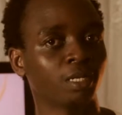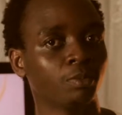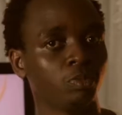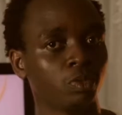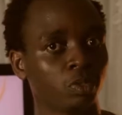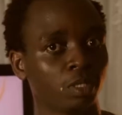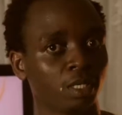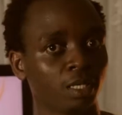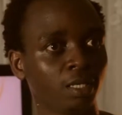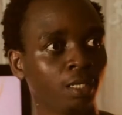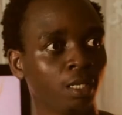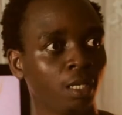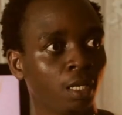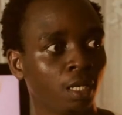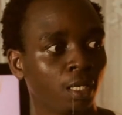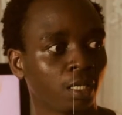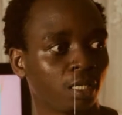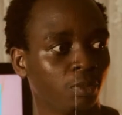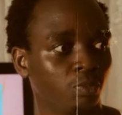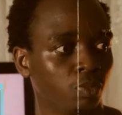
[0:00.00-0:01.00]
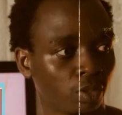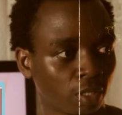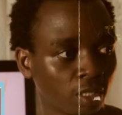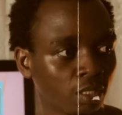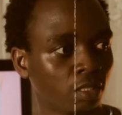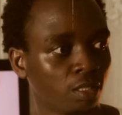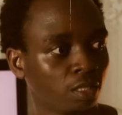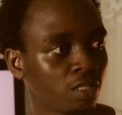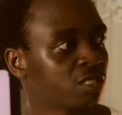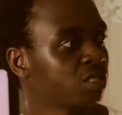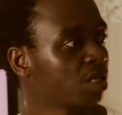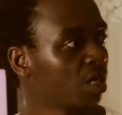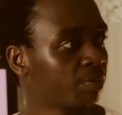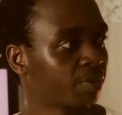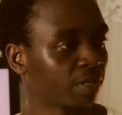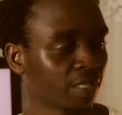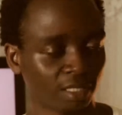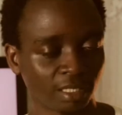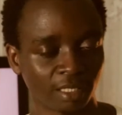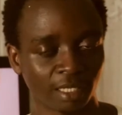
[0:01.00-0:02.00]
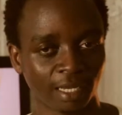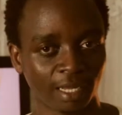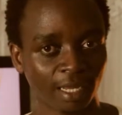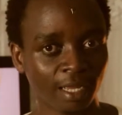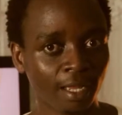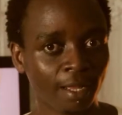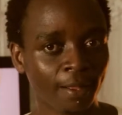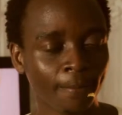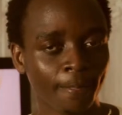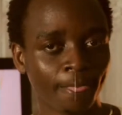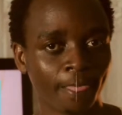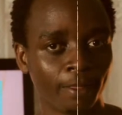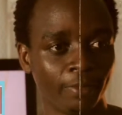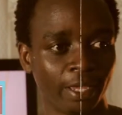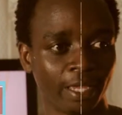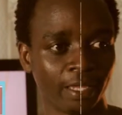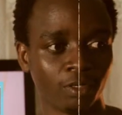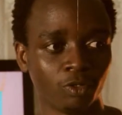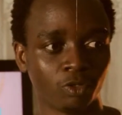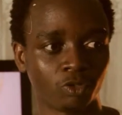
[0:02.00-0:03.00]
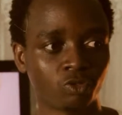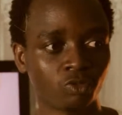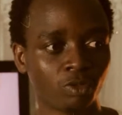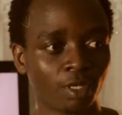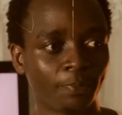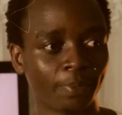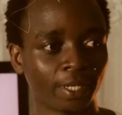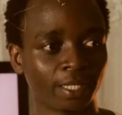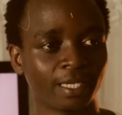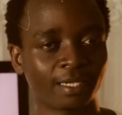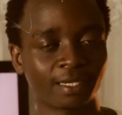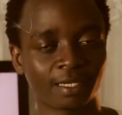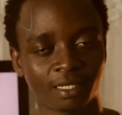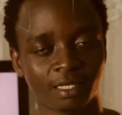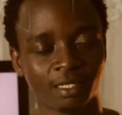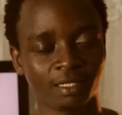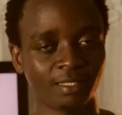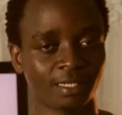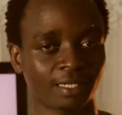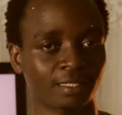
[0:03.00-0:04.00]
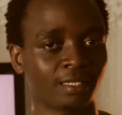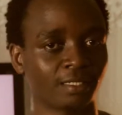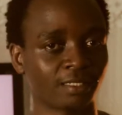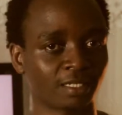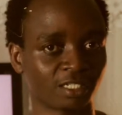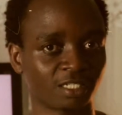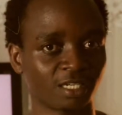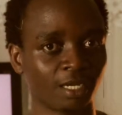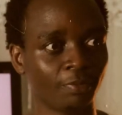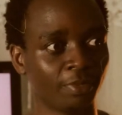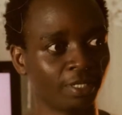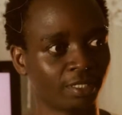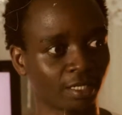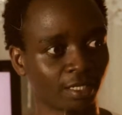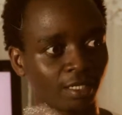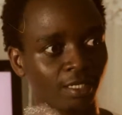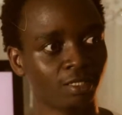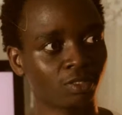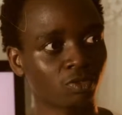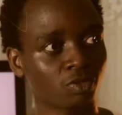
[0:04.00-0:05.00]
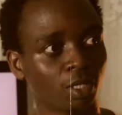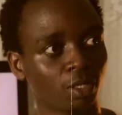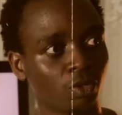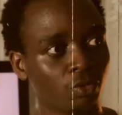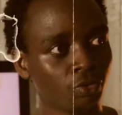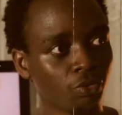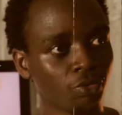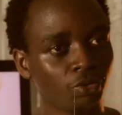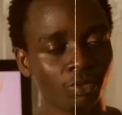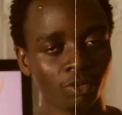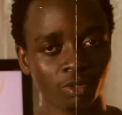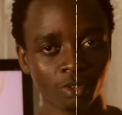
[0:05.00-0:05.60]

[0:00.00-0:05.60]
à bloguer, qui bloguaient dans leur chambre, etc. Mais le tout n'est pas d'écrire un texte dans sa chambre, mais c'est qu'il soit lu